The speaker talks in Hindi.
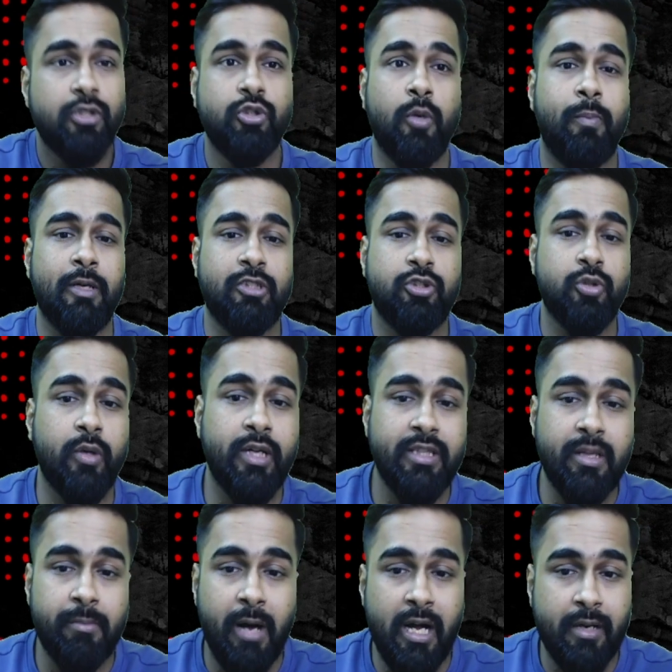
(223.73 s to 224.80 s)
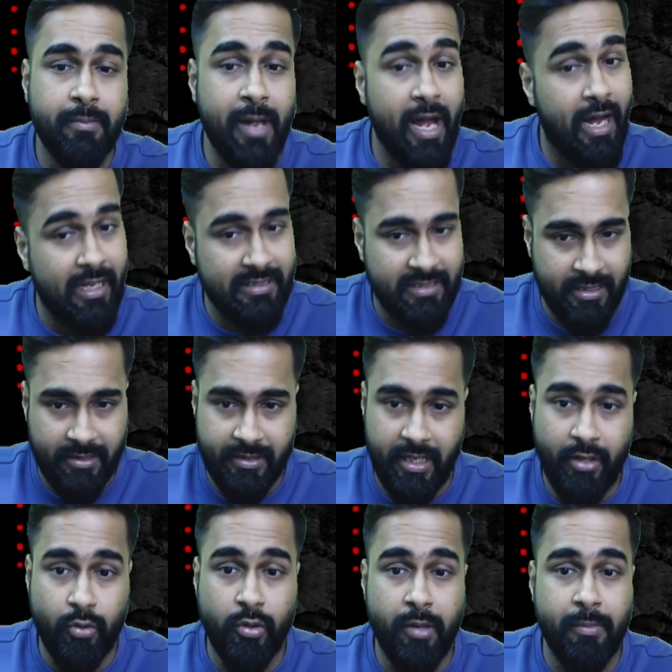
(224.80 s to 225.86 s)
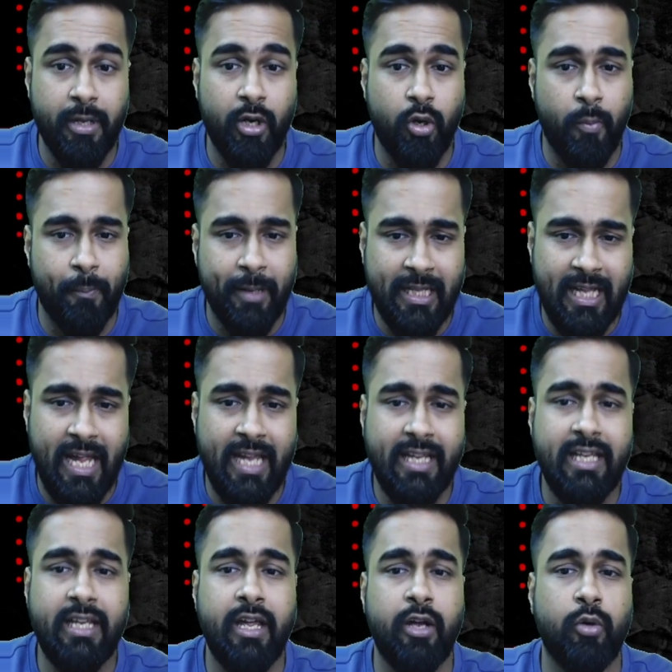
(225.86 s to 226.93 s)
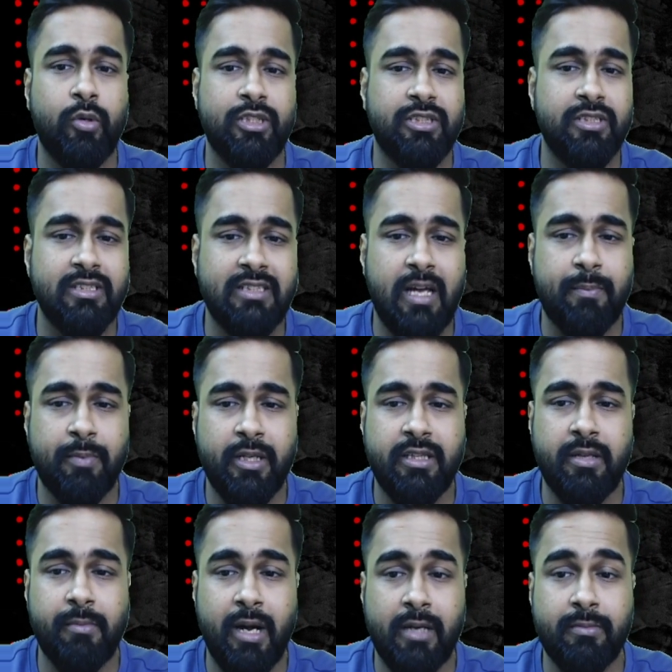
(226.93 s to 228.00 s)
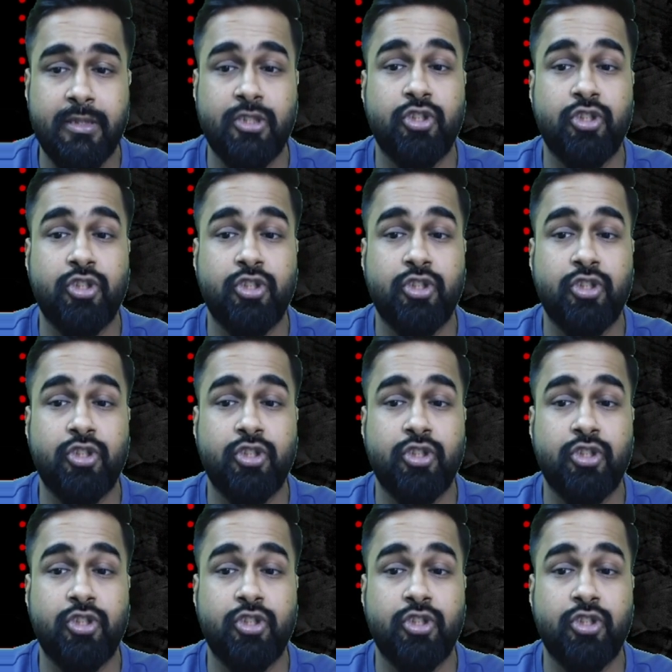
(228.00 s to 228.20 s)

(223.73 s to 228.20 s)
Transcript: जो बच्चों के दिमाग में आ सकते हैं क्योंकि मेरे को पता है कि ये क्वेश्चंस आपके दिमाग में